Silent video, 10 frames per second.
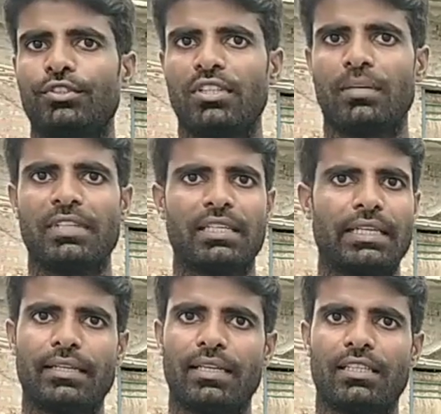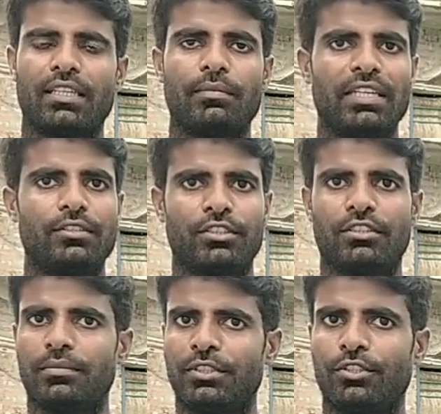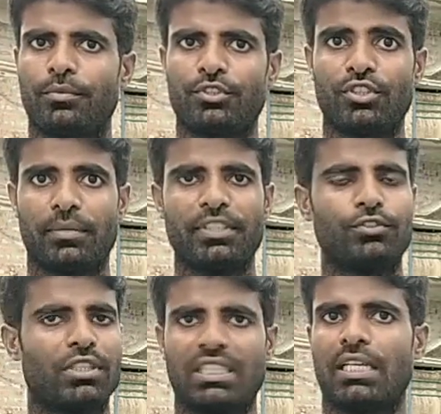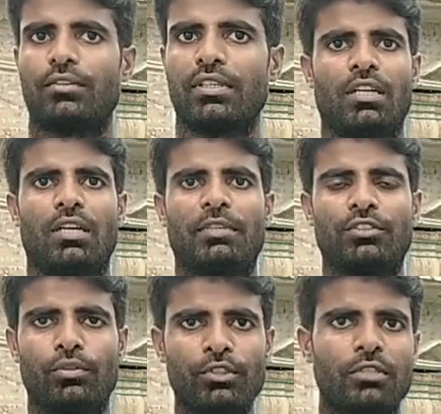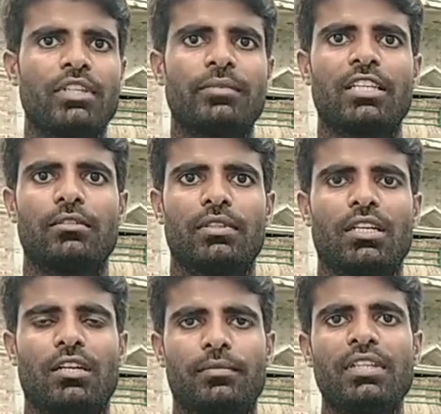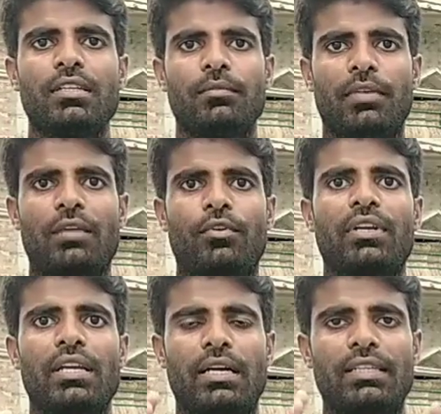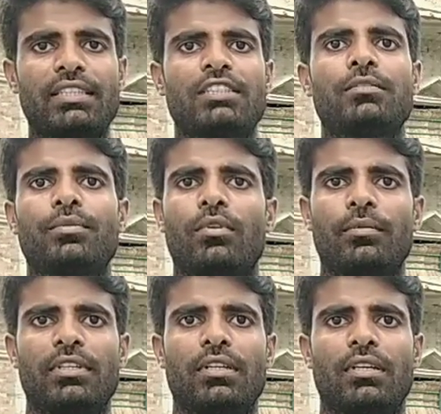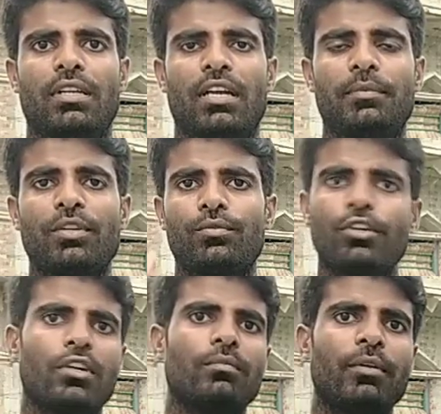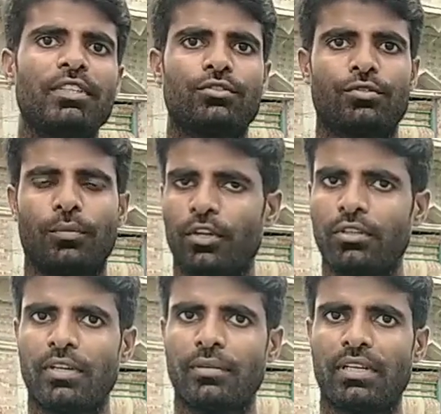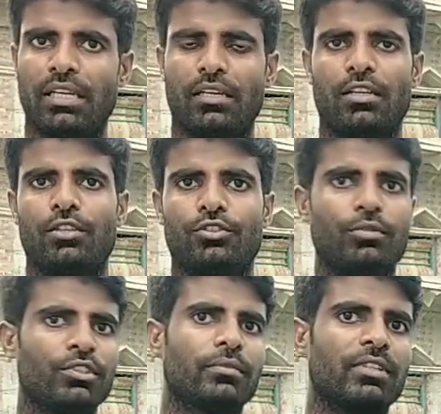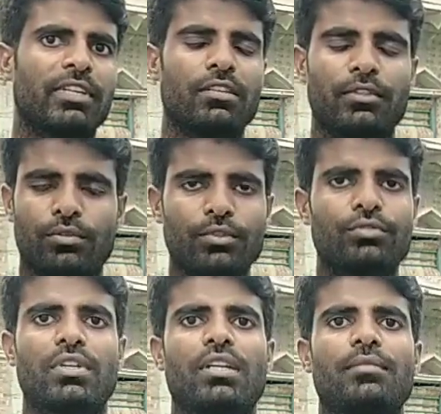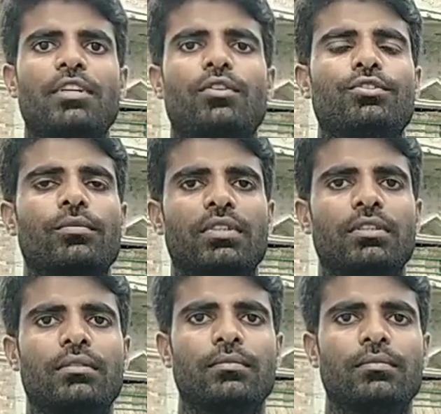বিষয় যদি আপনার জ্ঞান না থাকে বা এই দশটি বিষয়ের উপর যদি আপনি চর্চা না করেন আপনার সমস্ত মাছ মারা যাবে আপনি বায়োফ্লোকে আনসাকসেসফুল হবেন আপনি কোনো রকমভাবে সফল হতে পারবেন না সমস্ত মাছ মারা যাবে সমস্ত টাকা আপনার লস হবে